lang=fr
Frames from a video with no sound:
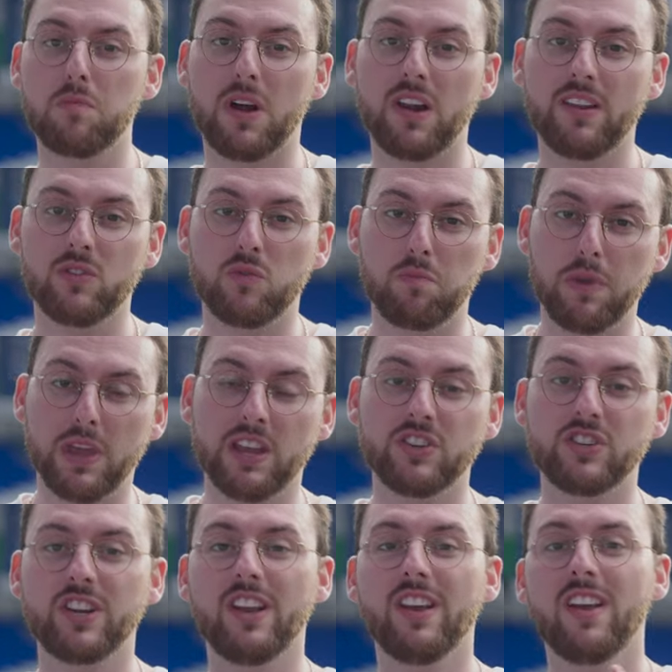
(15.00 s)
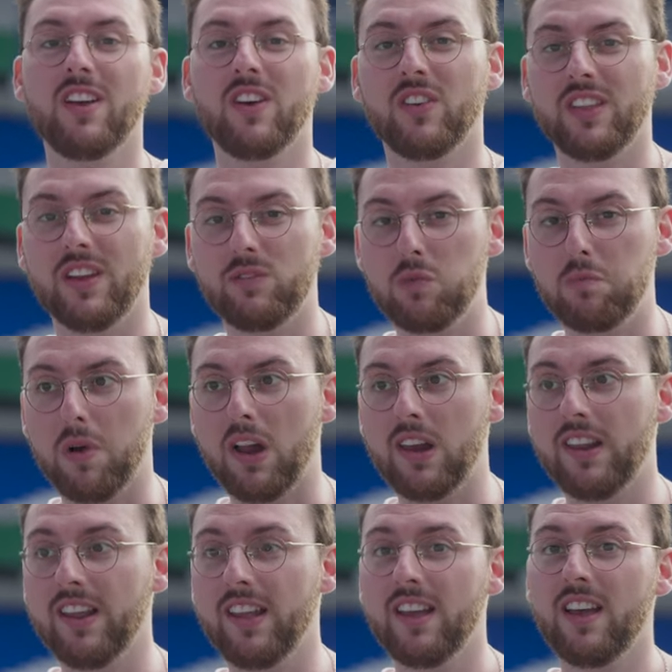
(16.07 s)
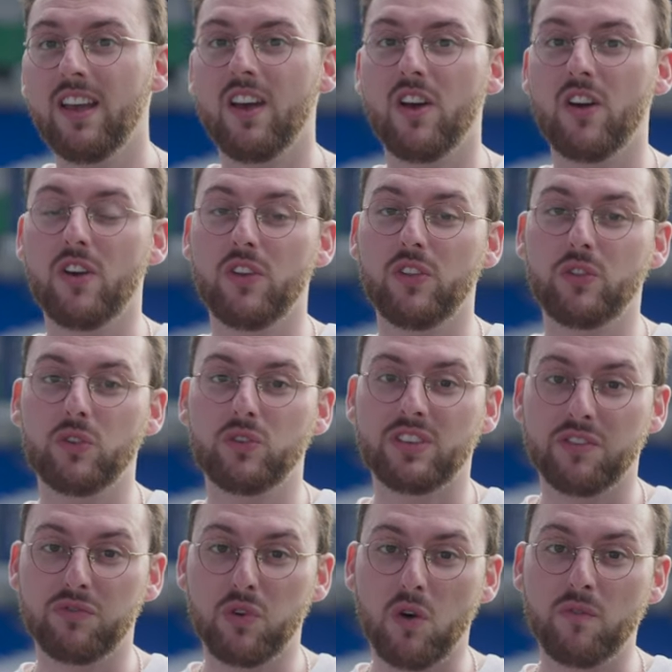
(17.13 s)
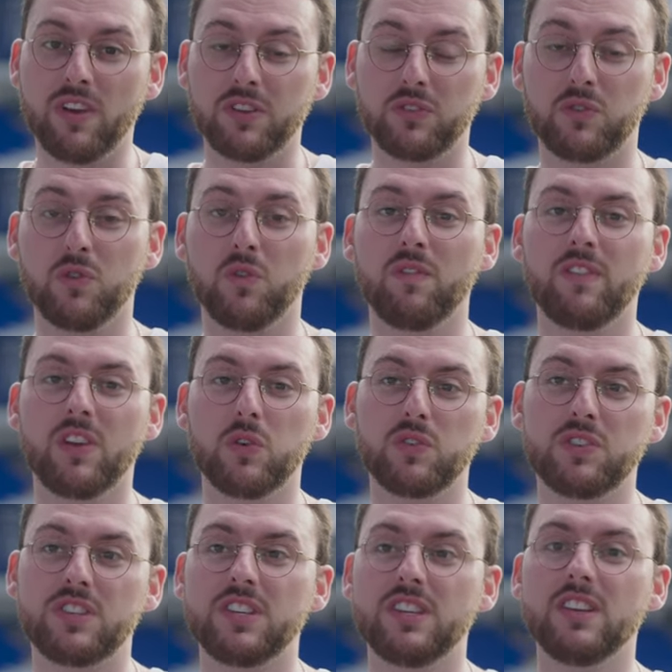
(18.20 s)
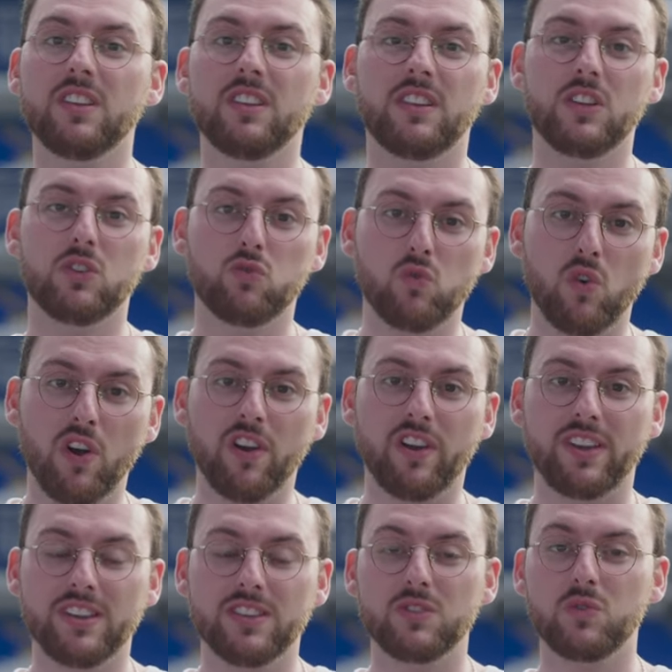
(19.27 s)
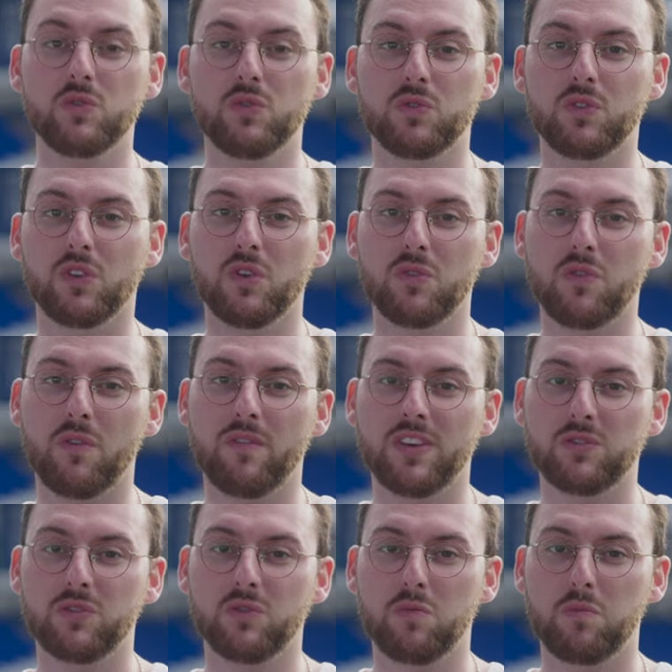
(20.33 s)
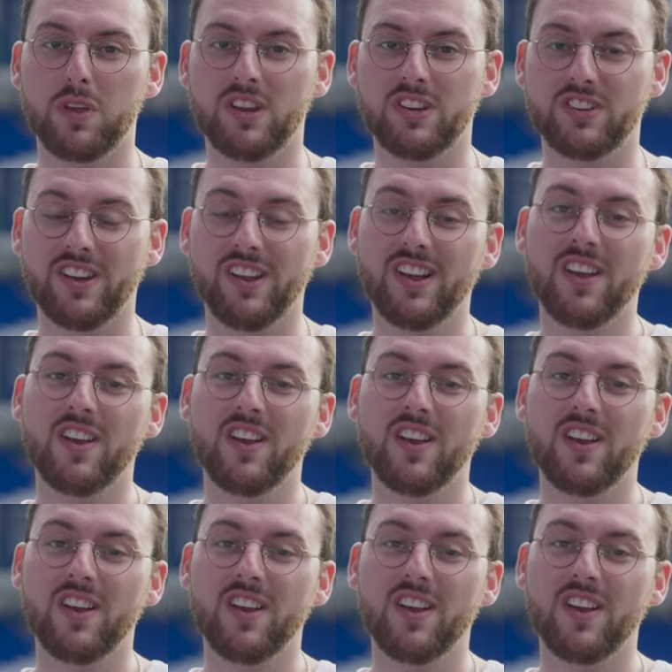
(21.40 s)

parler du PSG, on a pu parler euh, de sa formation, mais aussi des joueurs issus du centre de formation du PSG.